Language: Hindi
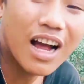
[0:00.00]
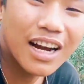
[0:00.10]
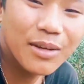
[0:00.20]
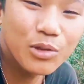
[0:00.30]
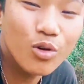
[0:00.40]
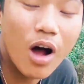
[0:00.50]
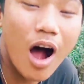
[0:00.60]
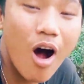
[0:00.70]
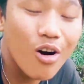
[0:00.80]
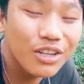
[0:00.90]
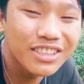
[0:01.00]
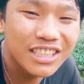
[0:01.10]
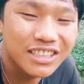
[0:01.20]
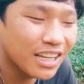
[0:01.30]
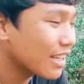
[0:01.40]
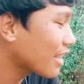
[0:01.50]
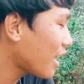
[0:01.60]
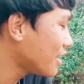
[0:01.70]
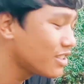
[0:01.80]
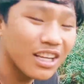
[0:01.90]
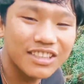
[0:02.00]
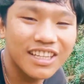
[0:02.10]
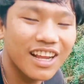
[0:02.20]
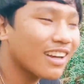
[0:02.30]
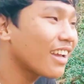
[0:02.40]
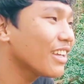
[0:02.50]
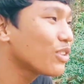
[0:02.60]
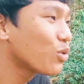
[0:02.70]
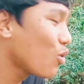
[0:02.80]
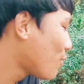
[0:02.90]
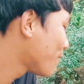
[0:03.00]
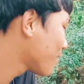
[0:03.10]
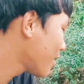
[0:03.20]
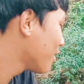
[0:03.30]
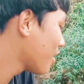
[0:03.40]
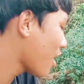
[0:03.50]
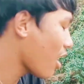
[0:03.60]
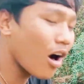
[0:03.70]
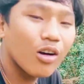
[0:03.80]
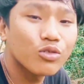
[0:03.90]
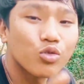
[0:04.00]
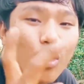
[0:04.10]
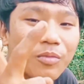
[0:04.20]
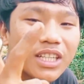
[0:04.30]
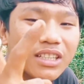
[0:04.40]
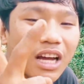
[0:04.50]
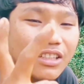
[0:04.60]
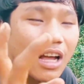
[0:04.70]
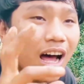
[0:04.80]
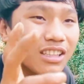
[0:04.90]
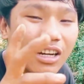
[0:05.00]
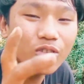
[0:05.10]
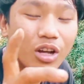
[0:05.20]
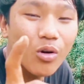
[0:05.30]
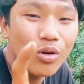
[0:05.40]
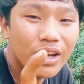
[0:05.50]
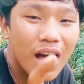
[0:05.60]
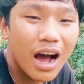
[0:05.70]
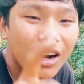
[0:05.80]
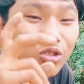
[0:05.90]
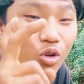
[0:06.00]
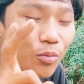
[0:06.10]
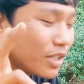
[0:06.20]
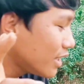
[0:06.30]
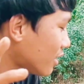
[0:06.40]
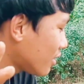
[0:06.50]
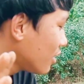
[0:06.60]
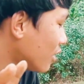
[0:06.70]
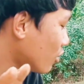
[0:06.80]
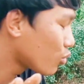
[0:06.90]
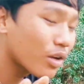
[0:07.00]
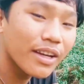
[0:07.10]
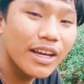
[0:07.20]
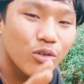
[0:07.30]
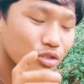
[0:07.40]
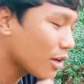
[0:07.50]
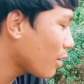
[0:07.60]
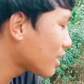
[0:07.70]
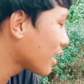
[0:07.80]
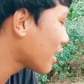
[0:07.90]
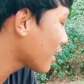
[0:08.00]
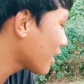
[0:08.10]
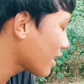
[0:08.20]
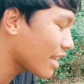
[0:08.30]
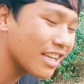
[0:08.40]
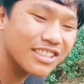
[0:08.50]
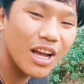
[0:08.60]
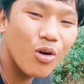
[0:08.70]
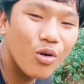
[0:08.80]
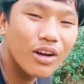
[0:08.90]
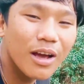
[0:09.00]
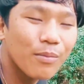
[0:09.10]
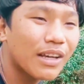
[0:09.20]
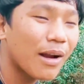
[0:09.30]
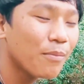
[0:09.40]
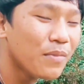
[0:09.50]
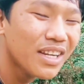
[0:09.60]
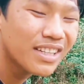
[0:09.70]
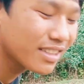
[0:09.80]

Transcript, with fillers: खाने में तो और इंटरेस्ट लगेगा इतना सेन आ रहा है तो और दो मिनट गाइस आधा घंटा हो गया और दो मिनट रुकेंगे उसके बाद देखेंगे कैसा हो गया मेरा मीट